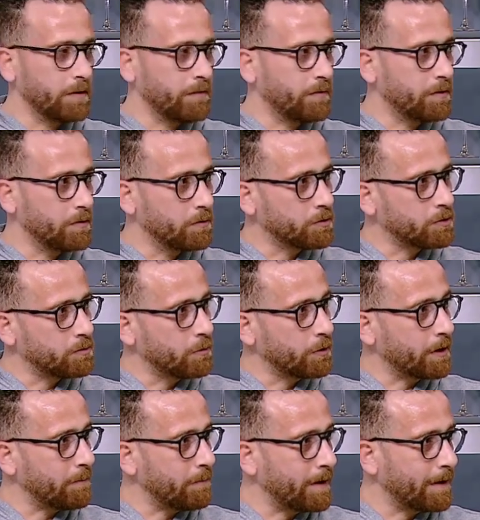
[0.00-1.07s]
في النص
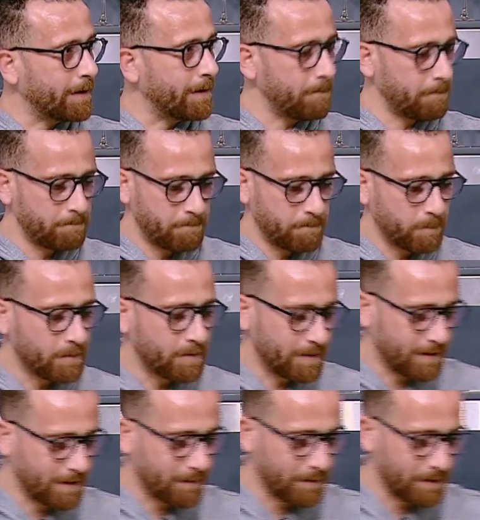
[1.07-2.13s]
ممكن مانجا ممكن تشتغل واحنا
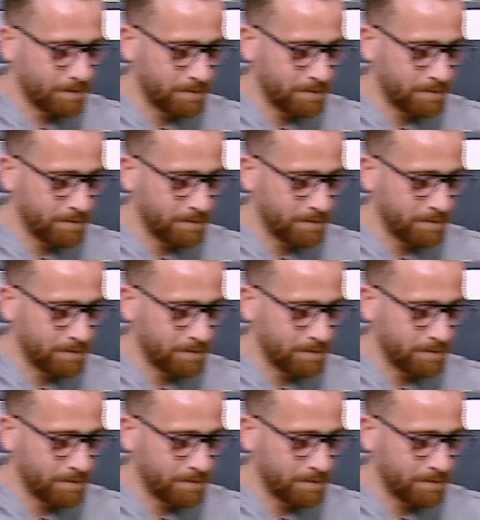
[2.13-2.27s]
بنتكلم تمام